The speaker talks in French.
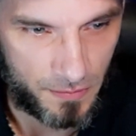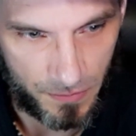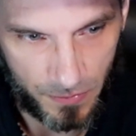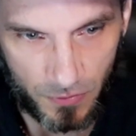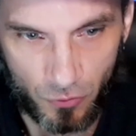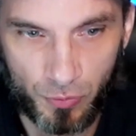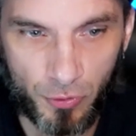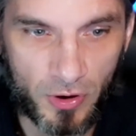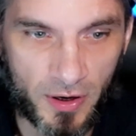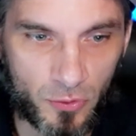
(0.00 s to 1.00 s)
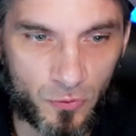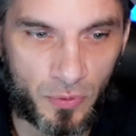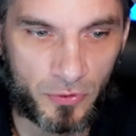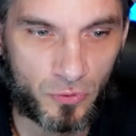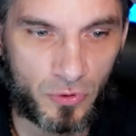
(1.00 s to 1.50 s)
Si tu proc la
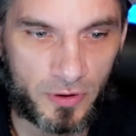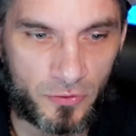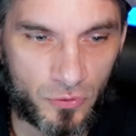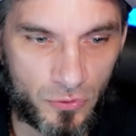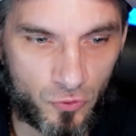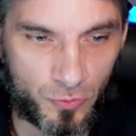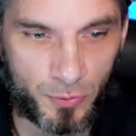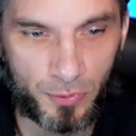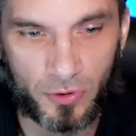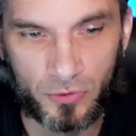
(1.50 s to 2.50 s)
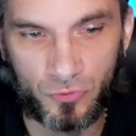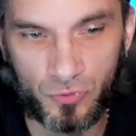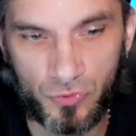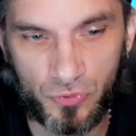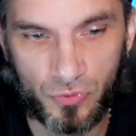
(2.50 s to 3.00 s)
transformation en red zone, tu peux proc du
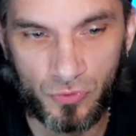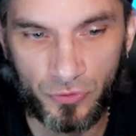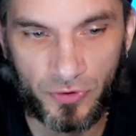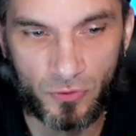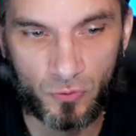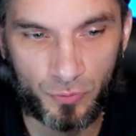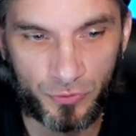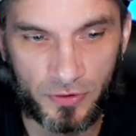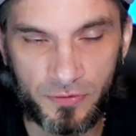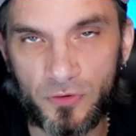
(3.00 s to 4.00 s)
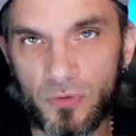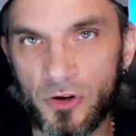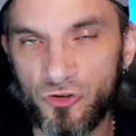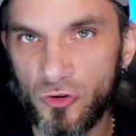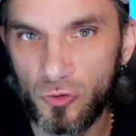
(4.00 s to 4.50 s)
coup le Senzu puisqu'il va se
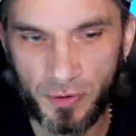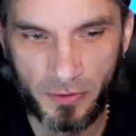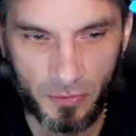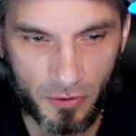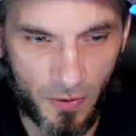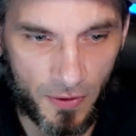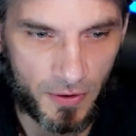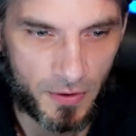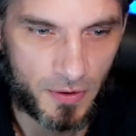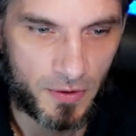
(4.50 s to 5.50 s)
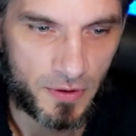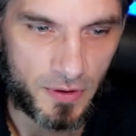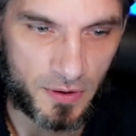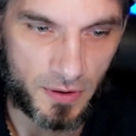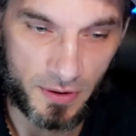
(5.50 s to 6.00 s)
régénérer complètement.
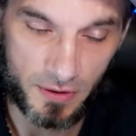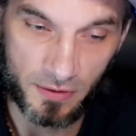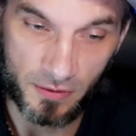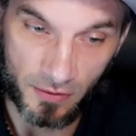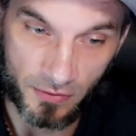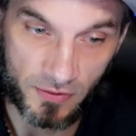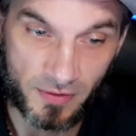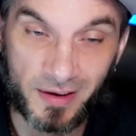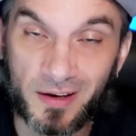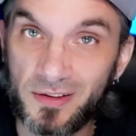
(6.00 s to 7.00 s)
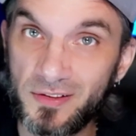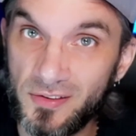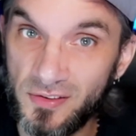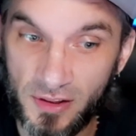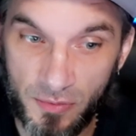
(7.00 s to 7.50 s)
Et euh, si tu as gardé
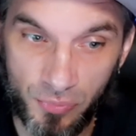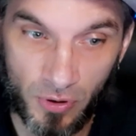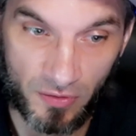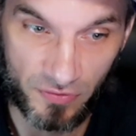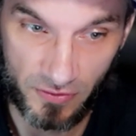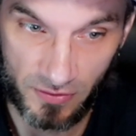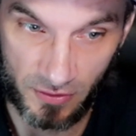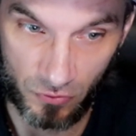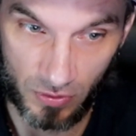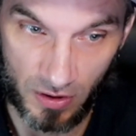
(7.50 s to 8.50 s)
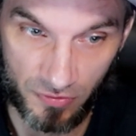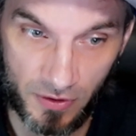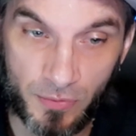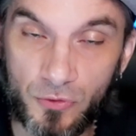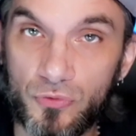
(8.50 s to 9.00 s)
tes items pour la fin, si tu es sur la
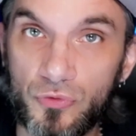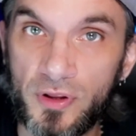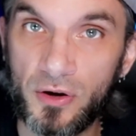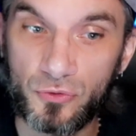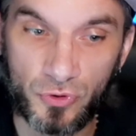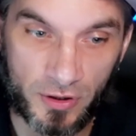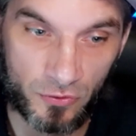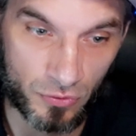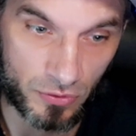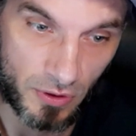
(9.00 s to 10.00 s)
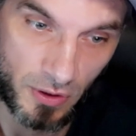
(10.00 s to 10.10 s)
fin, mettons, de ta run de red zone,